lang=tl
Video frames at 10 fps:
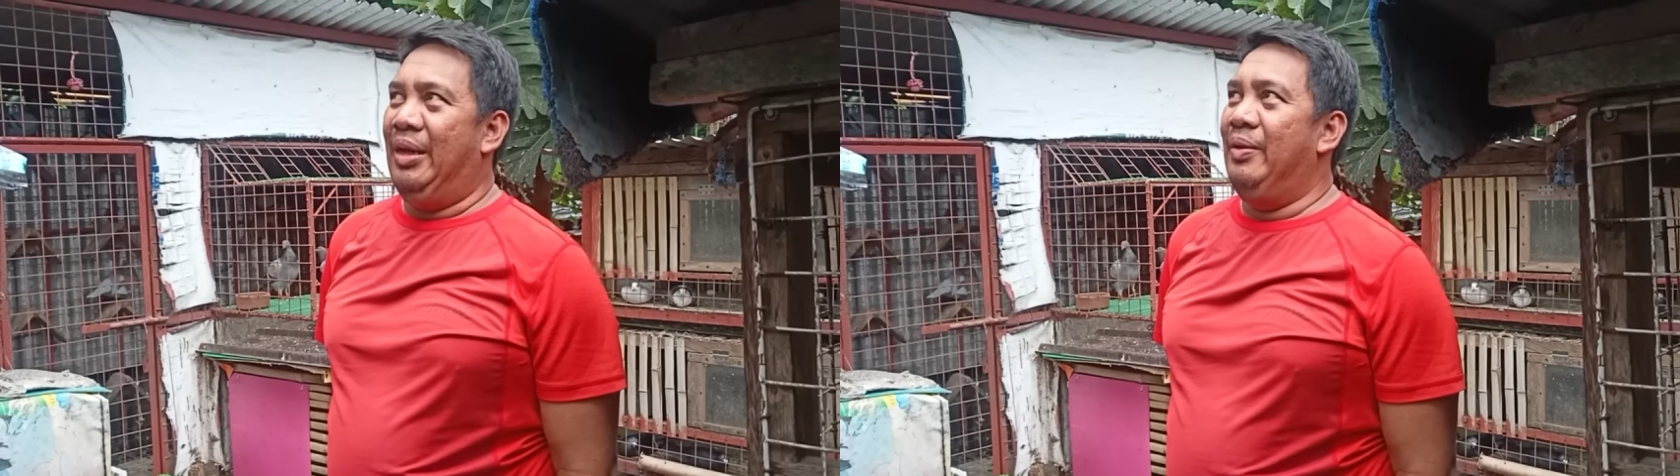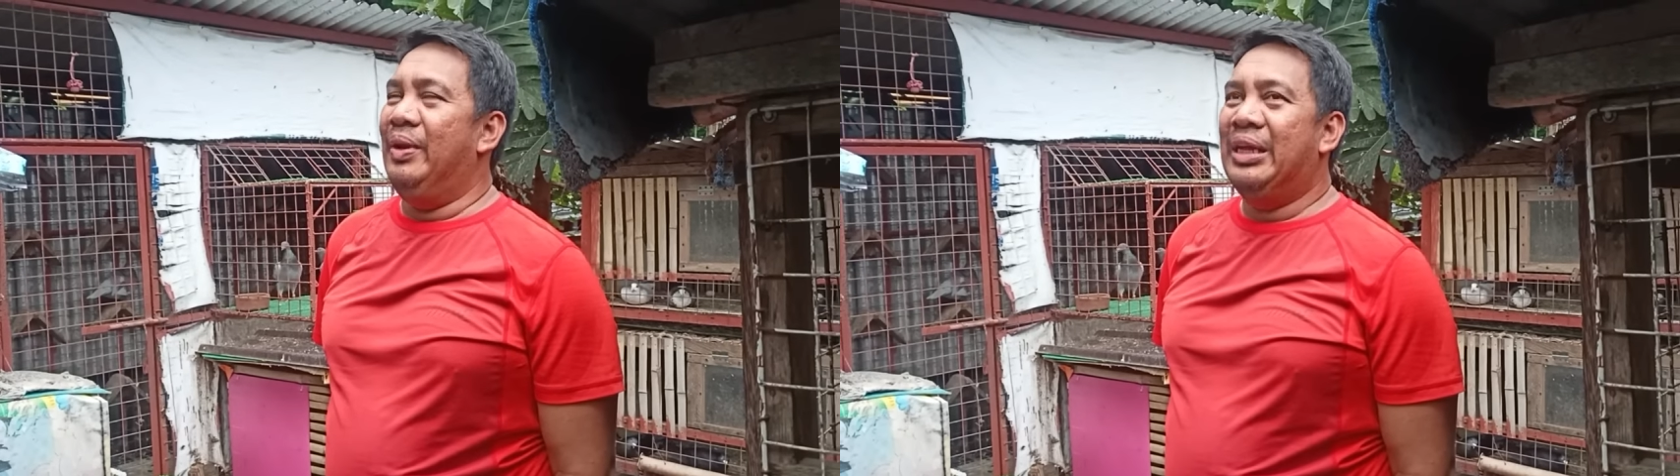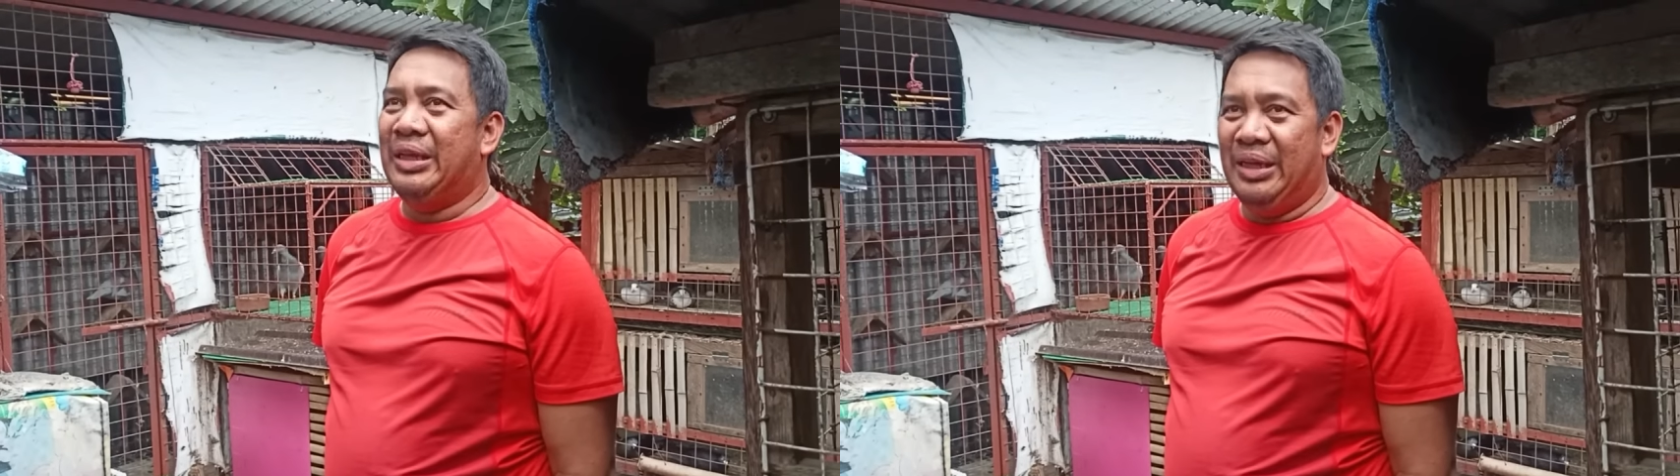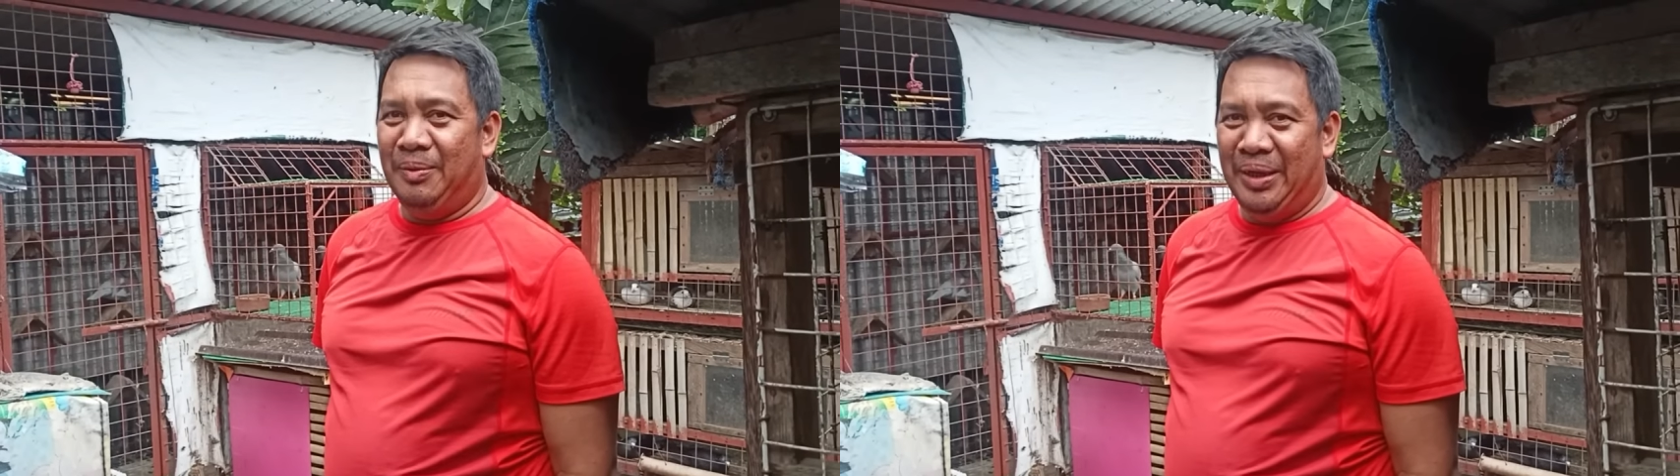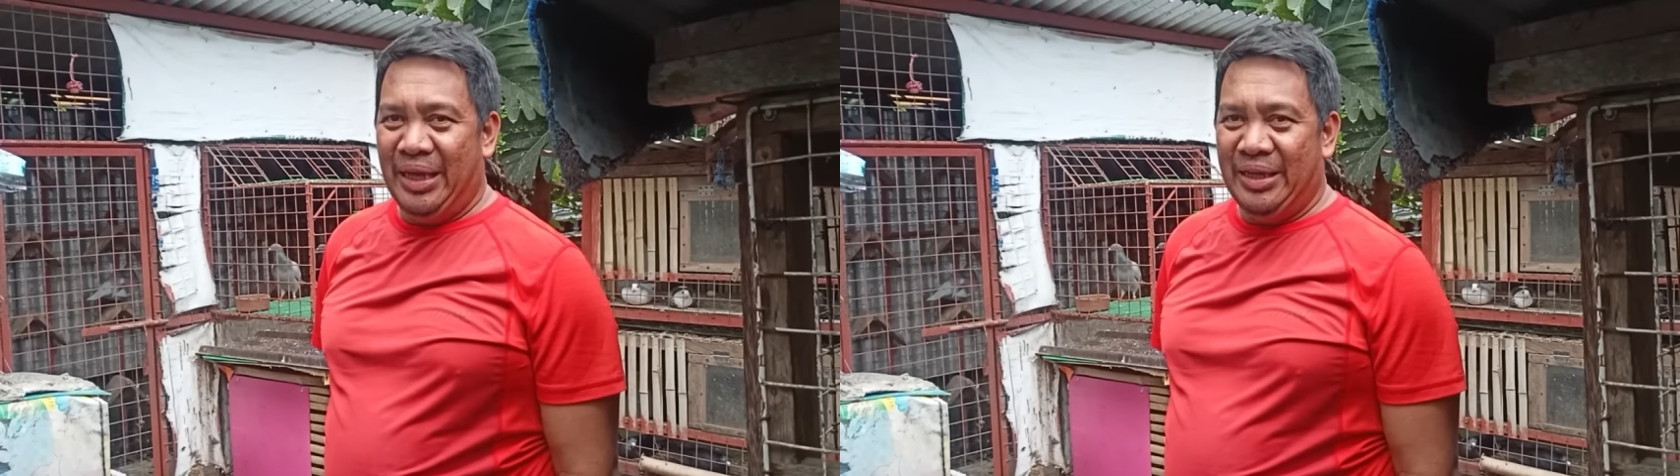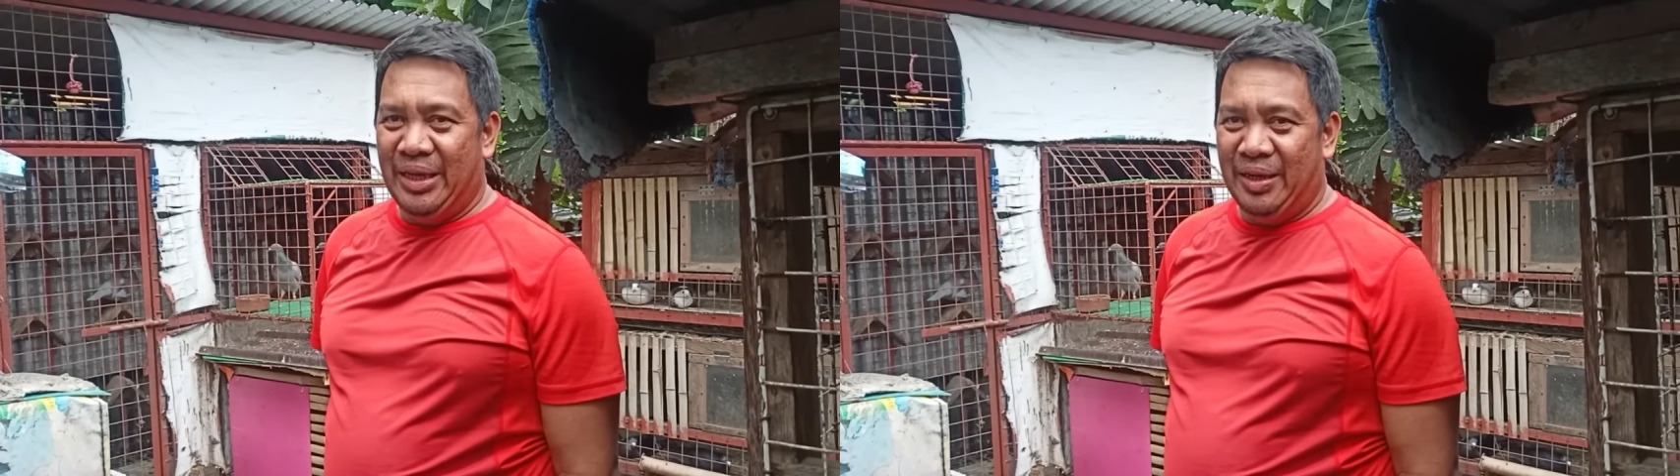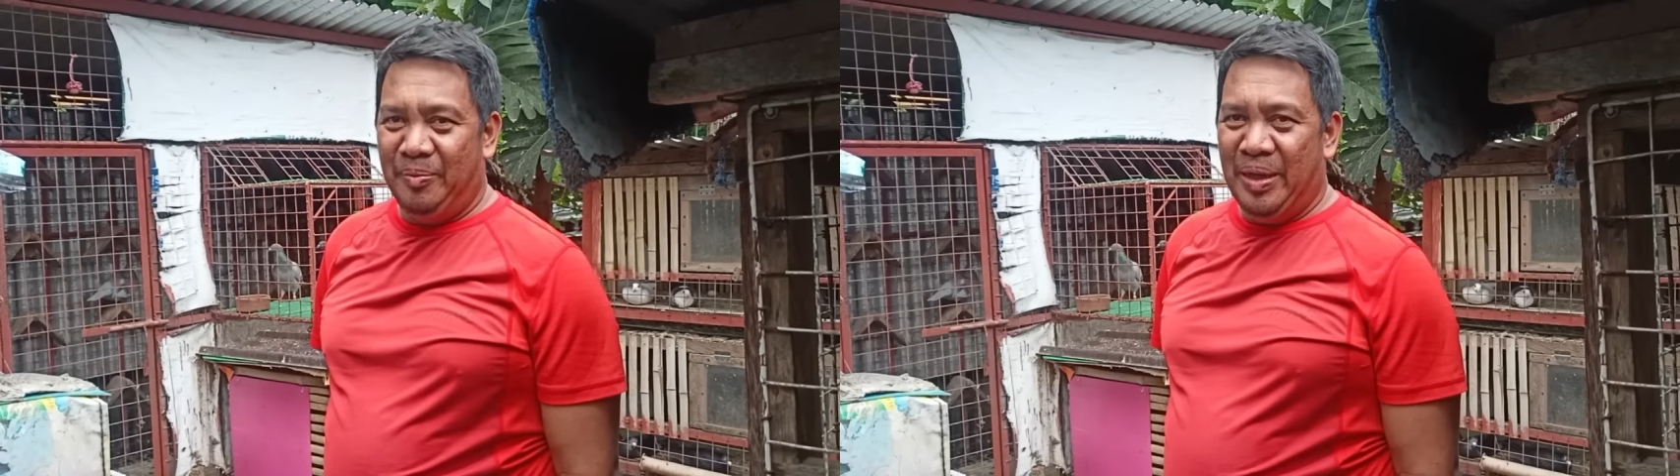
ay wala talagang mangyayari.